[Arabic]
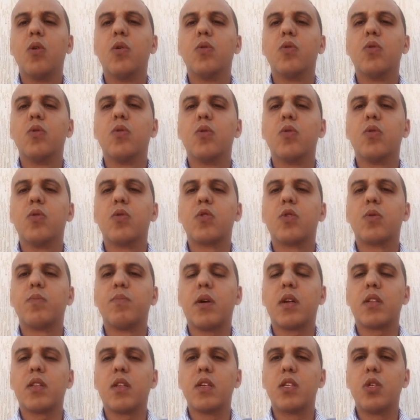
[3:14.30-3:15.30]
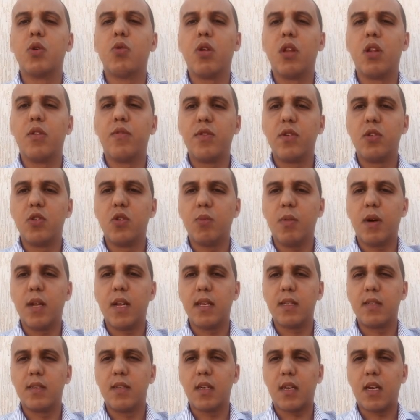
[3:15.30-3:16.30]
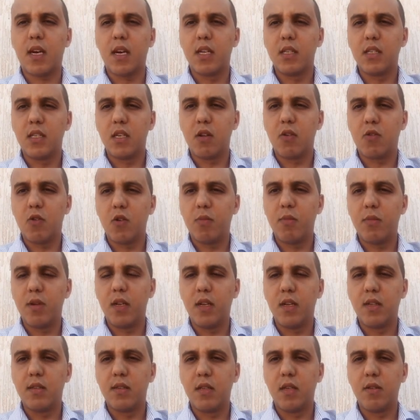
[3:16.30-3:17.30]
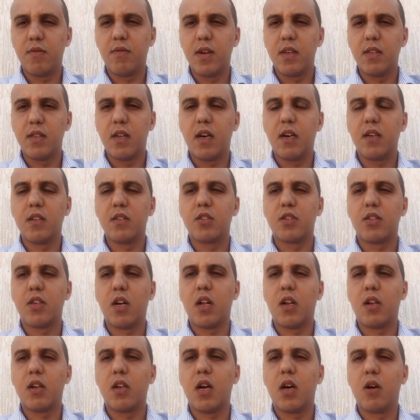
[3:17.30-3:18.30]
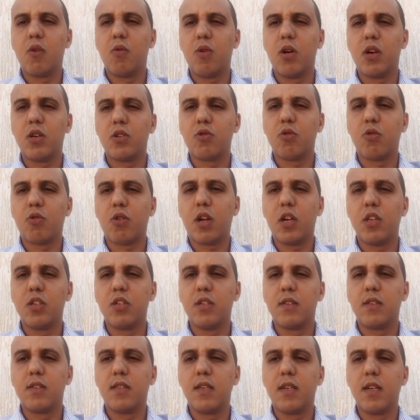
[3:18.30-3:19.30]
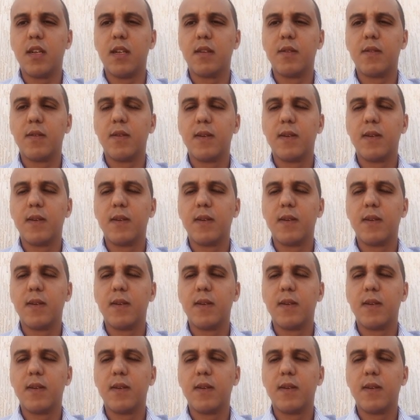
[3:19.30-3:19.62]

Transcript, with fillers: وتبارطاجيو هذا الفيديو مع الاصدقاء ديالكم للاستفاده ان شاء الله وشكرا جزيلا